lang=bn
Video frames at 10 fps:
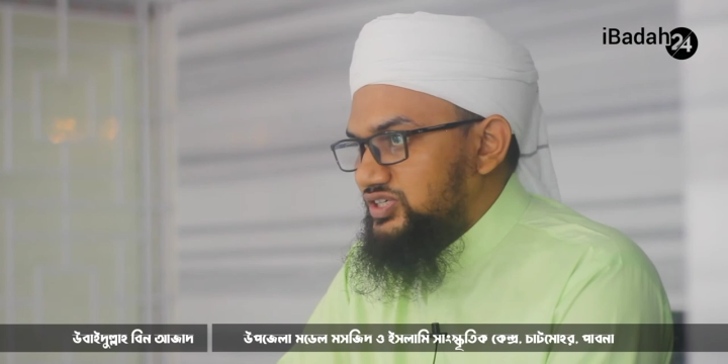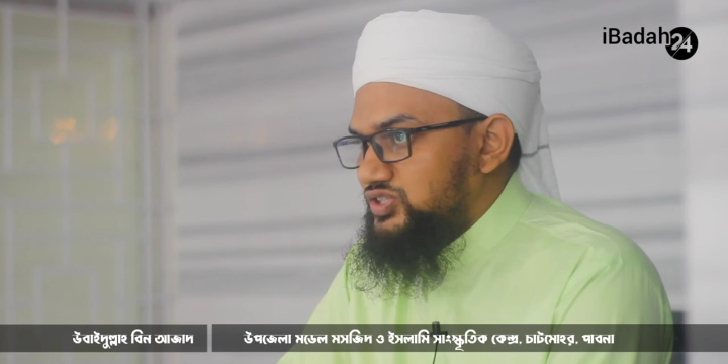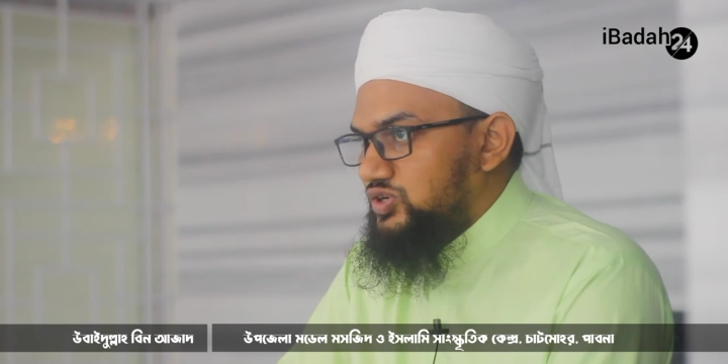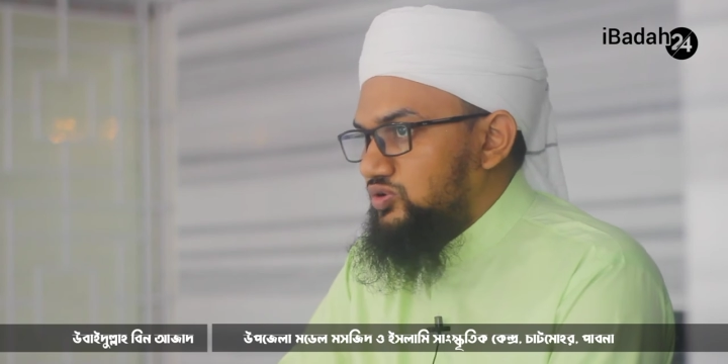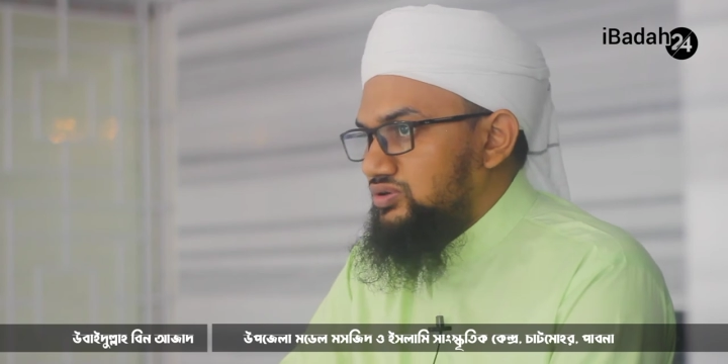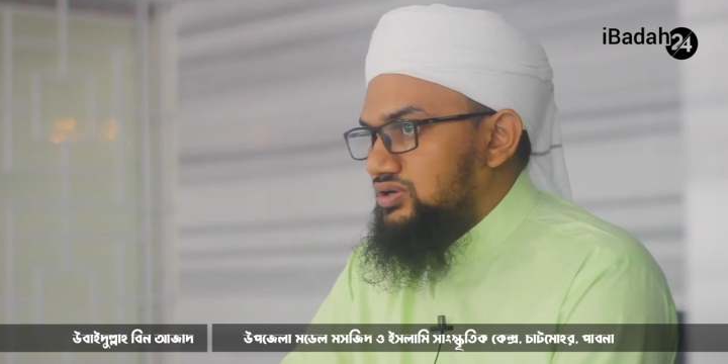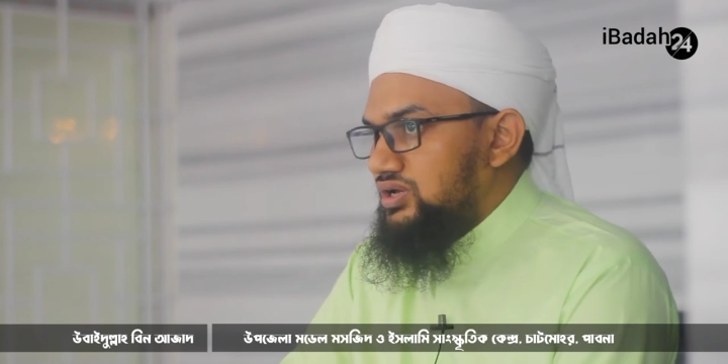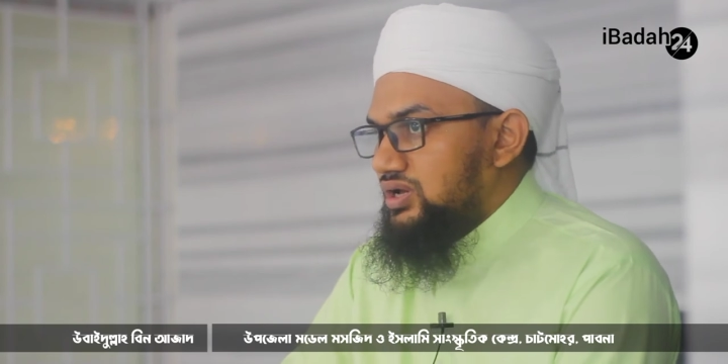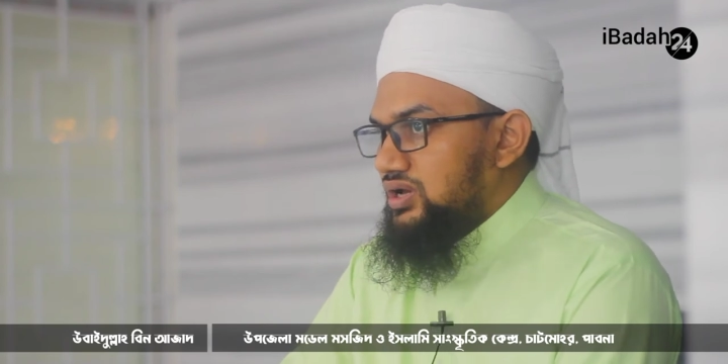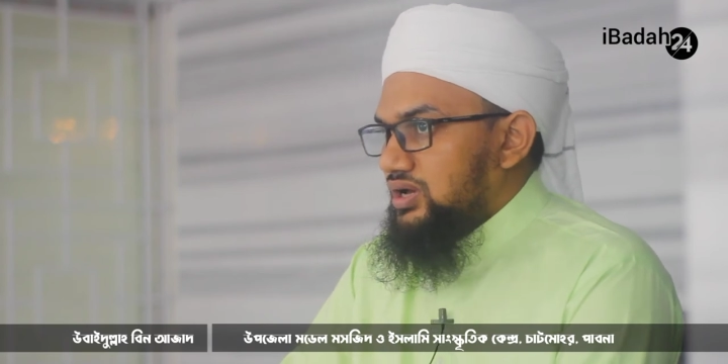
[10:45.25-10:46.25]
সেই সকল
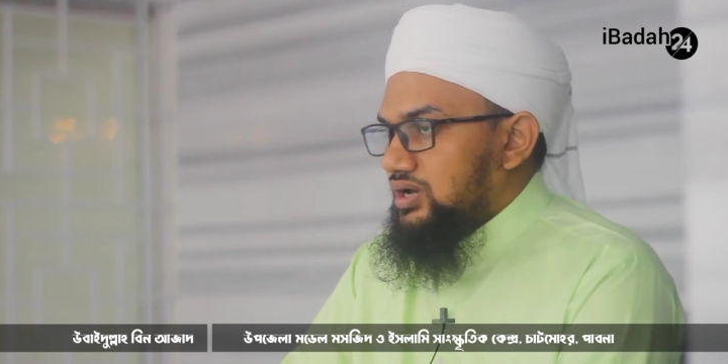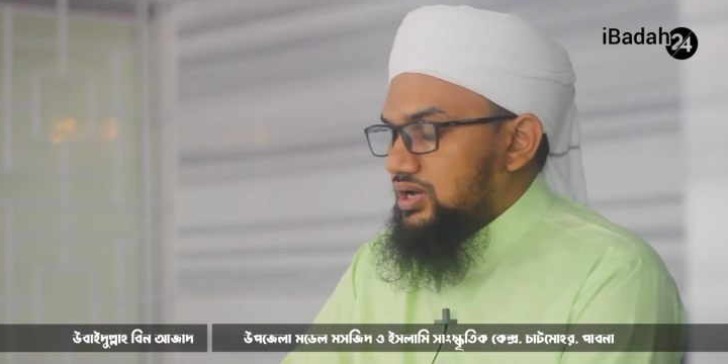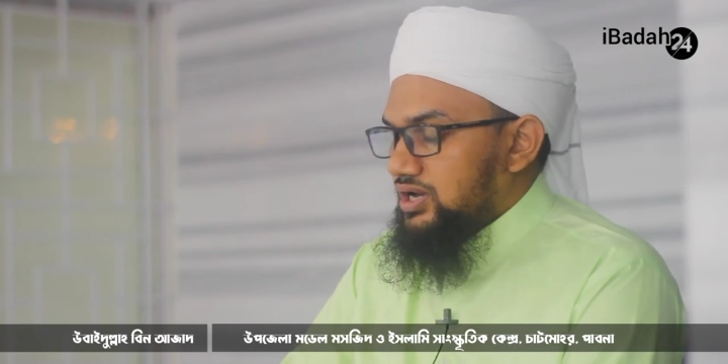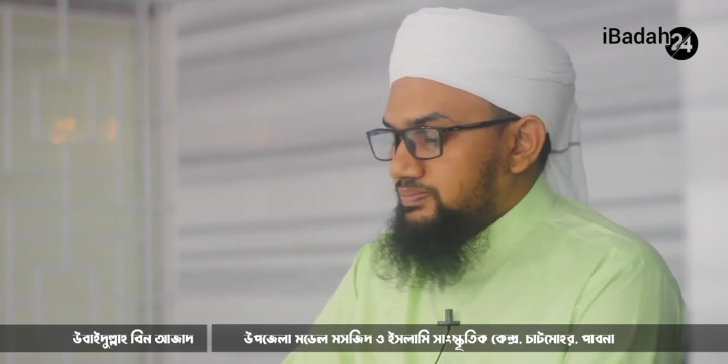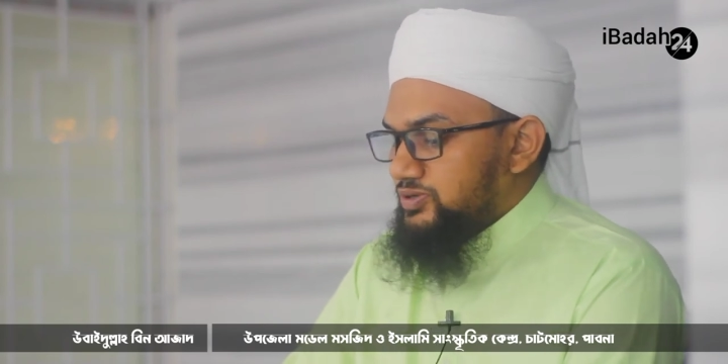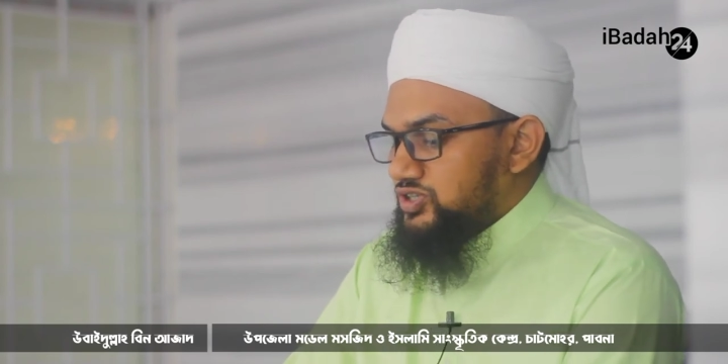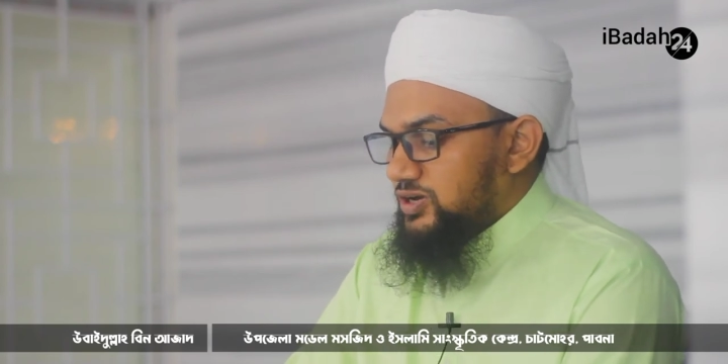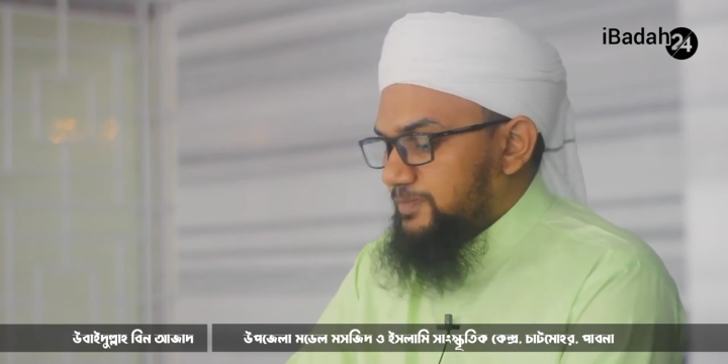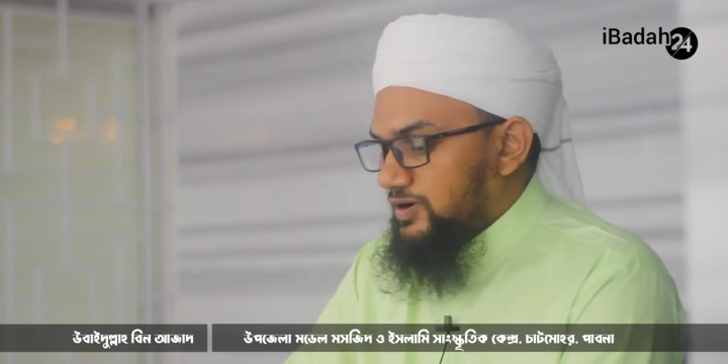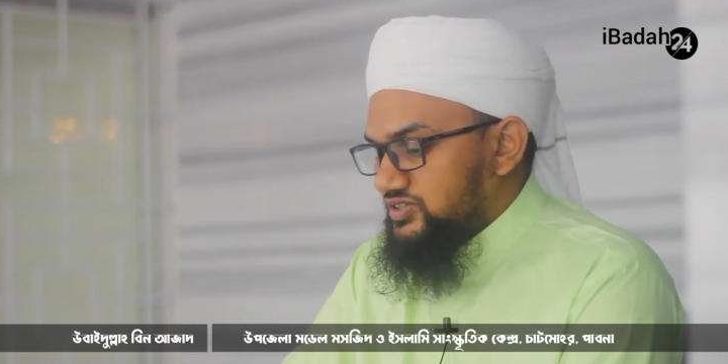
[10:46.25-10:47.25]

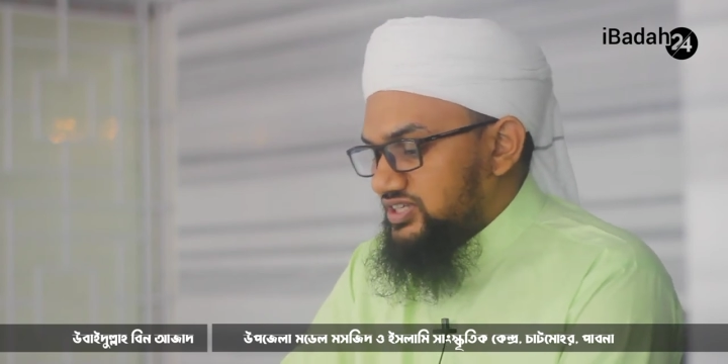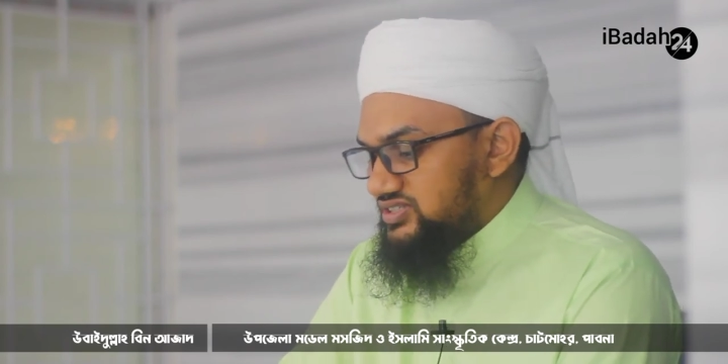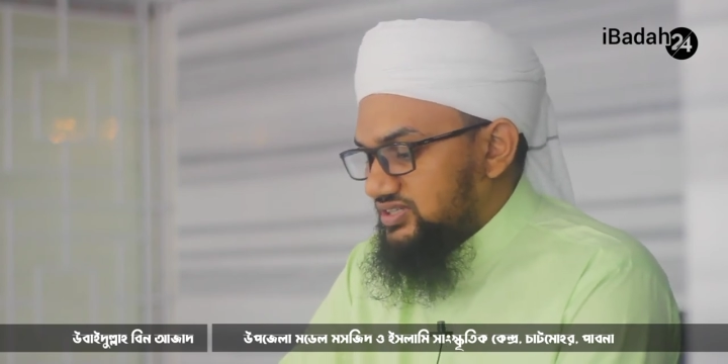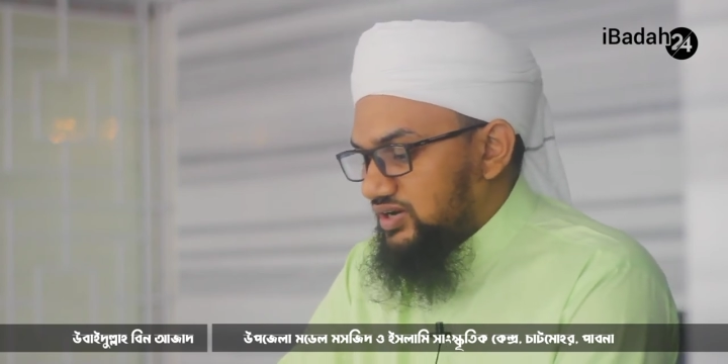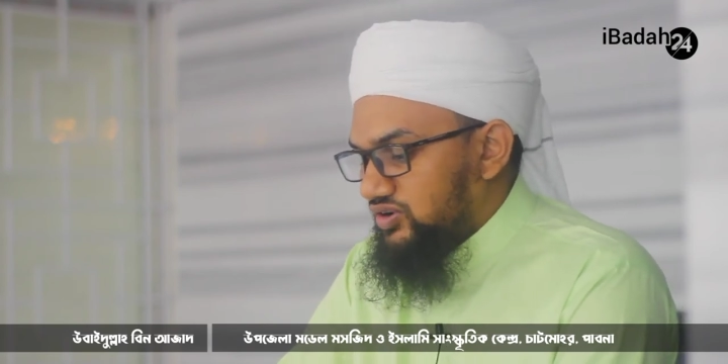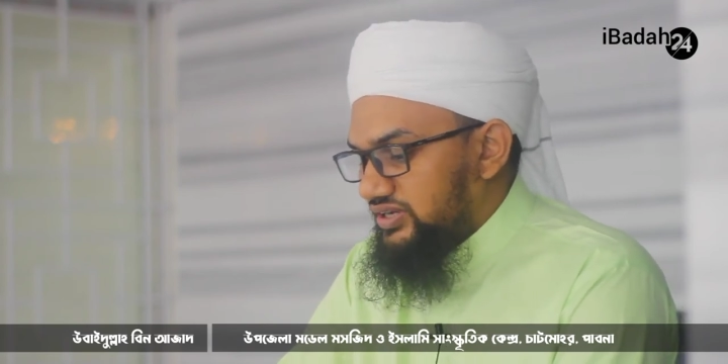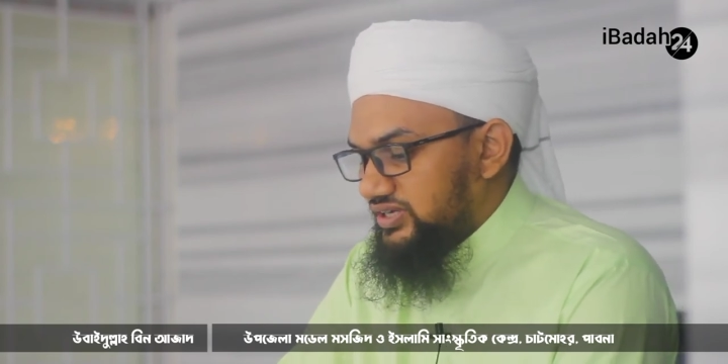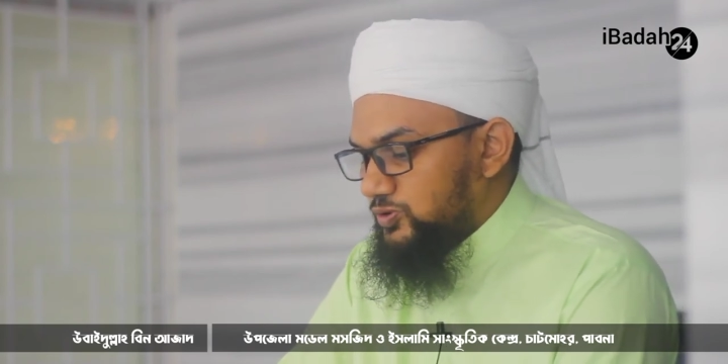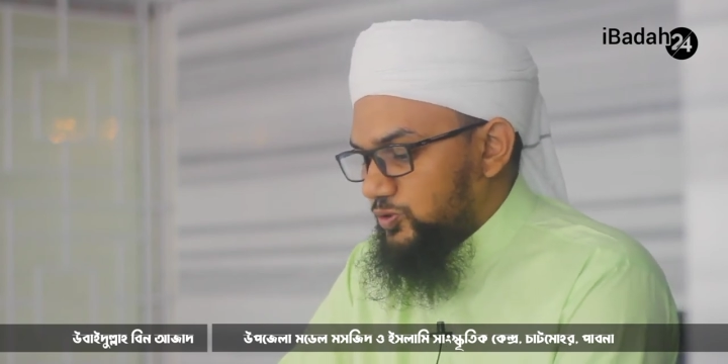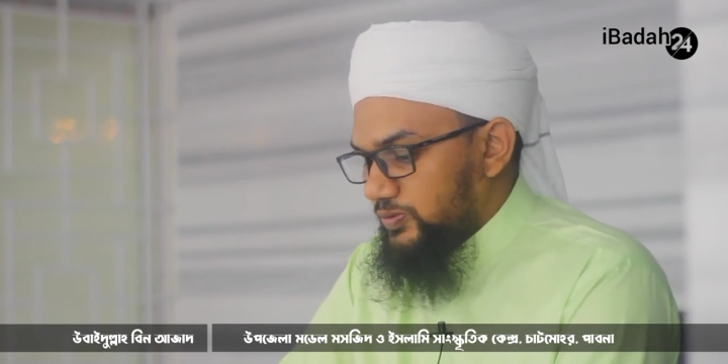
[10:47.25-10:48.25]
বিষয় পাওয়া যাচ্ছে তাহলে
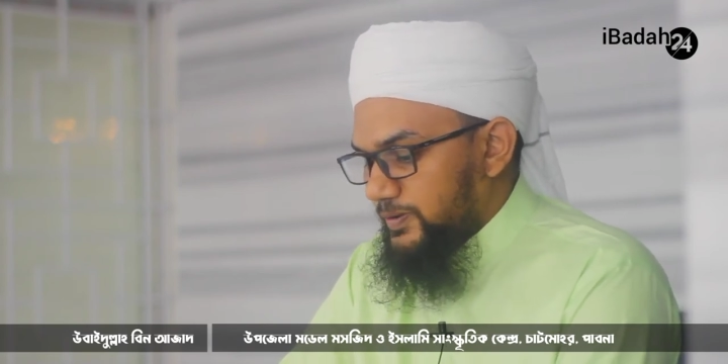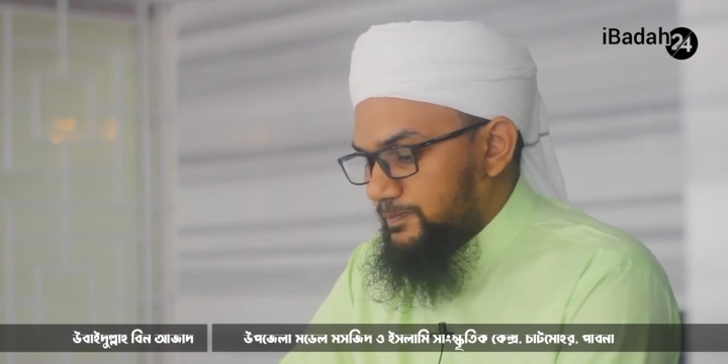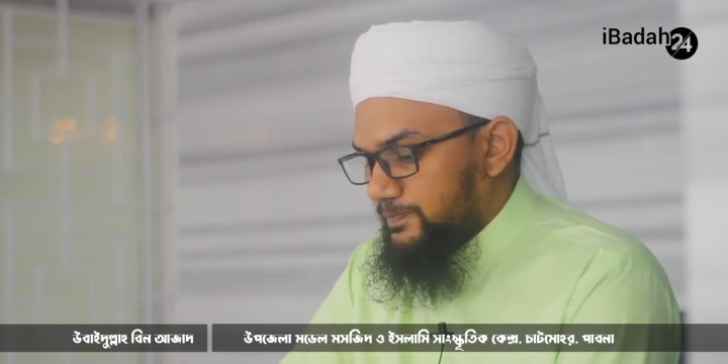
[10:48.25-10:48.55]
কি করবে